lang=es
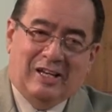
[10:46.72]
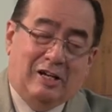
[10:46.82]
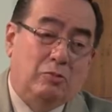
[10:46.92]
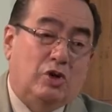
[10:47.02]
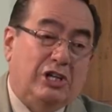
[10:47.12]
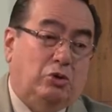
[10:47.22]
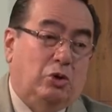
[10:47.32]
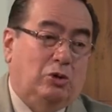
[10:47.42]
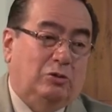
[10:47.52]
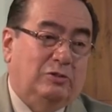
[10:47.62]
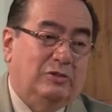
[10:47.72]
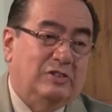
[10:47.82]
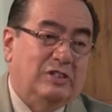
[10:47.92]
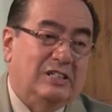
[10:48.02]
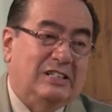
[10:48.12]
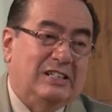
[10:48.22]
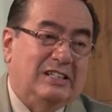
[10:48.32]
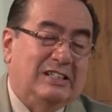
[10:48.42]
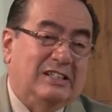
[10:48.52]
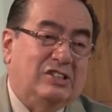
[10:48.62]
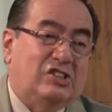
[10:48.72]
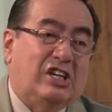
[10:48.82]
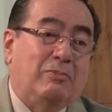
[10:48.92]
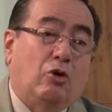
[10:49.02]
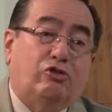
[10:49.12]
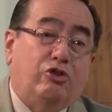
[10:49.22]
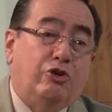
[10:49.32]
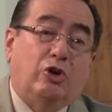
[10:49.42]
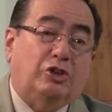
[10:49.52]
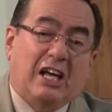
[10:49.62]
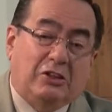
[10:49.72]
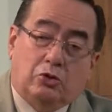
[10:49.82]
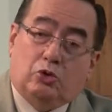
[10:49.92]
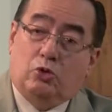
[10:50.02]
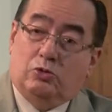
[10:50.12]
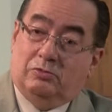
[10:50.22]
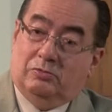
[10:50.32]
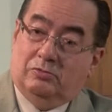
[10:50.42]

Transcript: El burrito se emocionó tanto,